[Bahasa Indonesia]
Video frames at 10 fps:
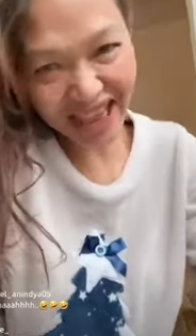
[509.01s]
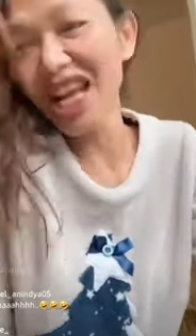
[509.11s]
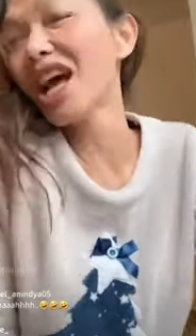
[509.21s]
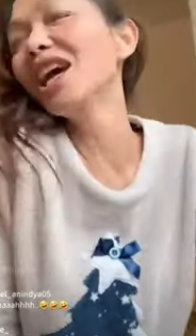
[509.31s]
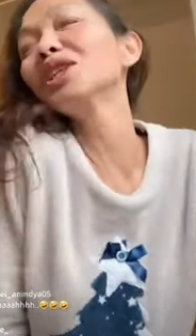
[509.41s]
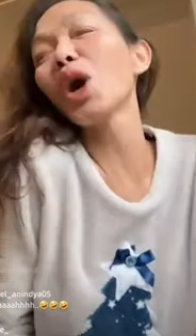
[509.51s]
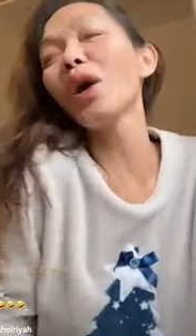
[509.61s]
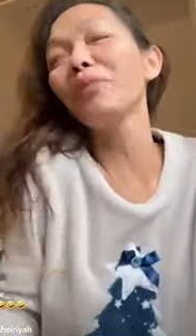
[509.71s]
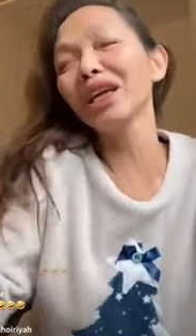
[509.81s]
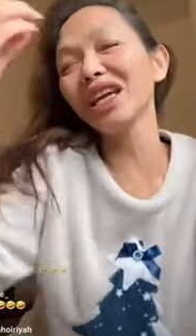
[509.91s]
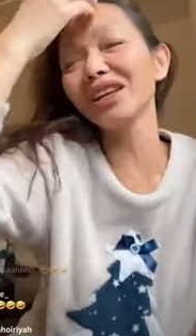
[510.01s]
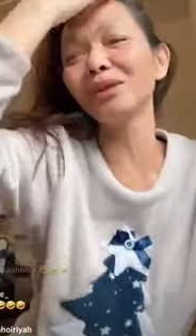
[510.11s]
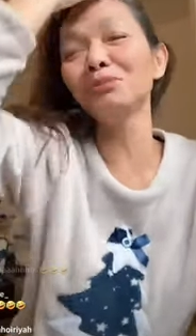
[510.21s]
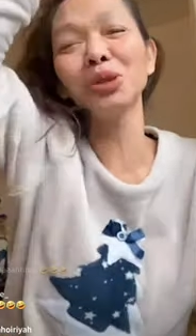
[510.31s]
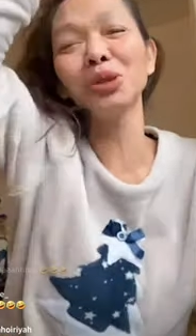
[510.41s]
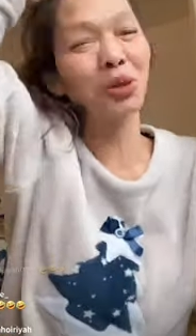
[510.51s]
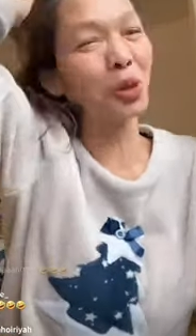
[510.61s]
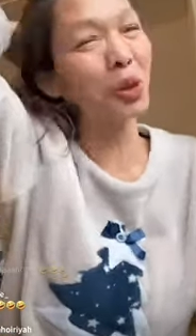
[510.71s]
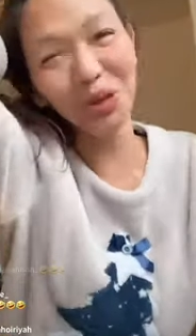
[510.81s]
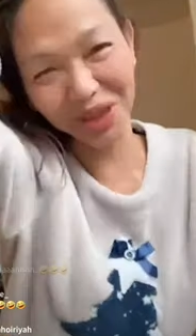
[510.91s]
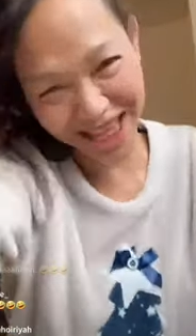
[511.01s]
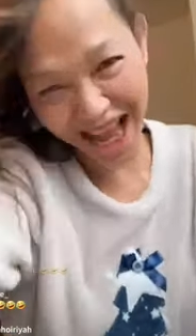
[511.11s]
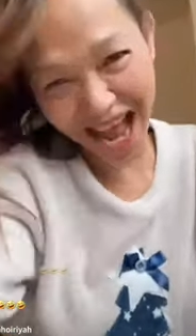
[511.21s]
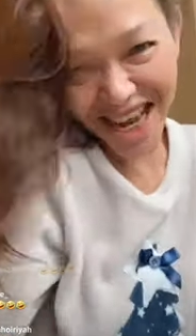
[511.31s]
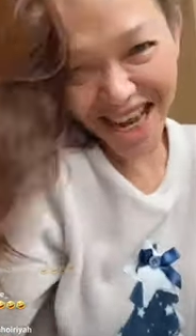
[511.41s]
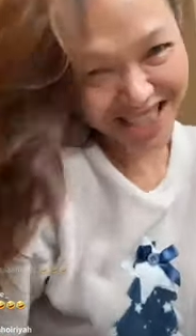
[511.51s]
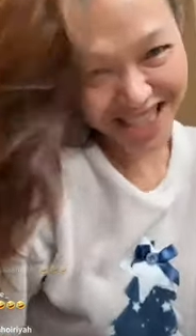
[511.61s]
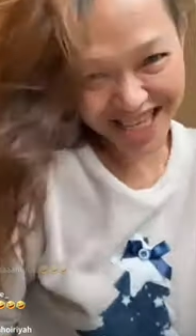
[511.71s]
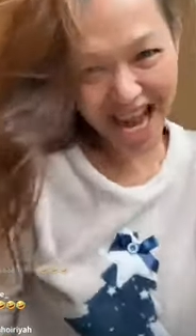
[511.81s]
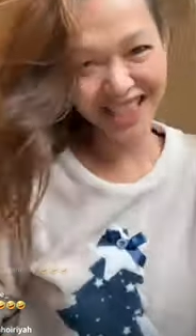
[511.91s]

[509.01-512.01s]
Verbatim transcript: kau pikir rambutku tak ada jidat